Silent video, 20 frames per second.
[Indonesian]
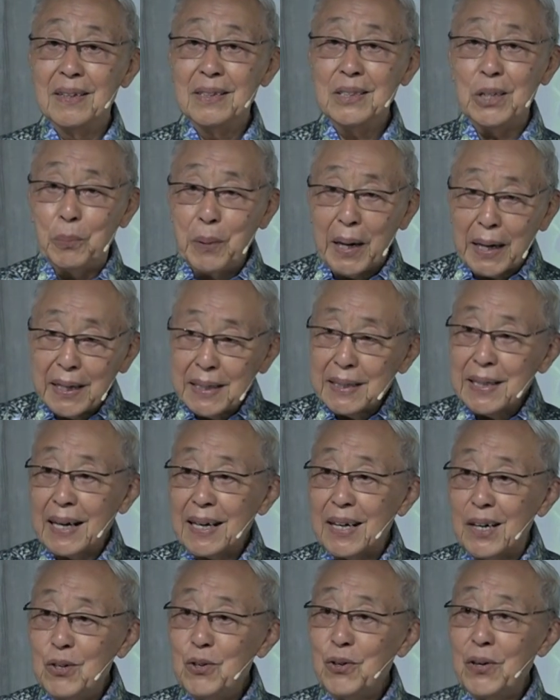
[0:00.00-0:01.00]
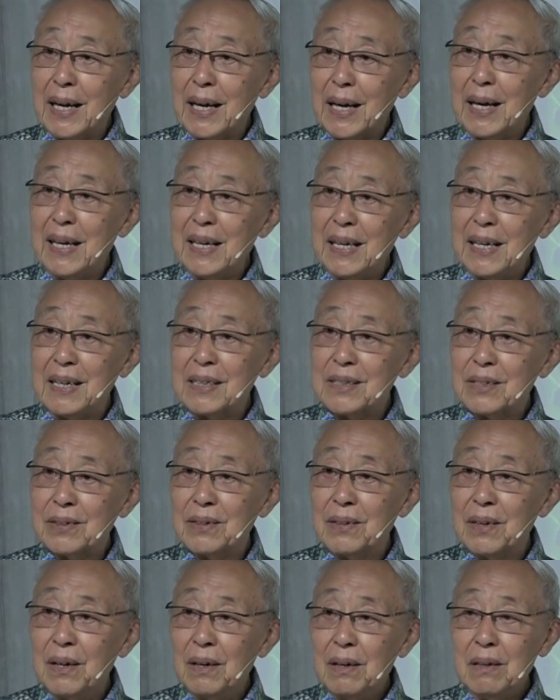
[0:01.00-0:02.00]
Coba kita renungkan ini.
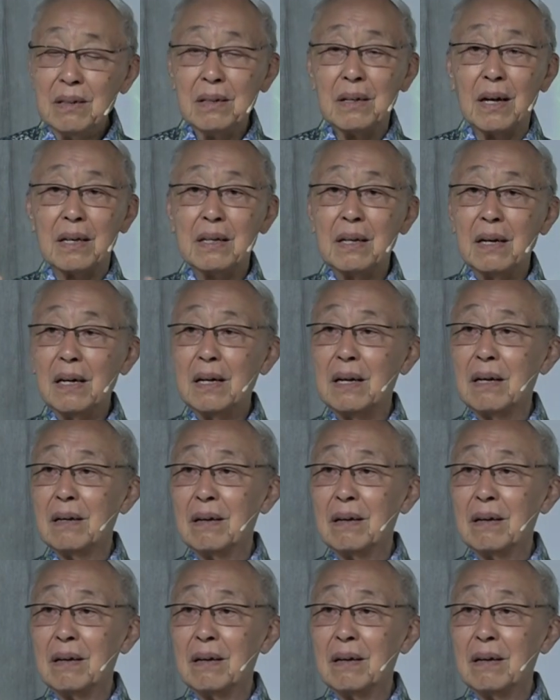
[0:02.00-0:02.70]
Iya ya.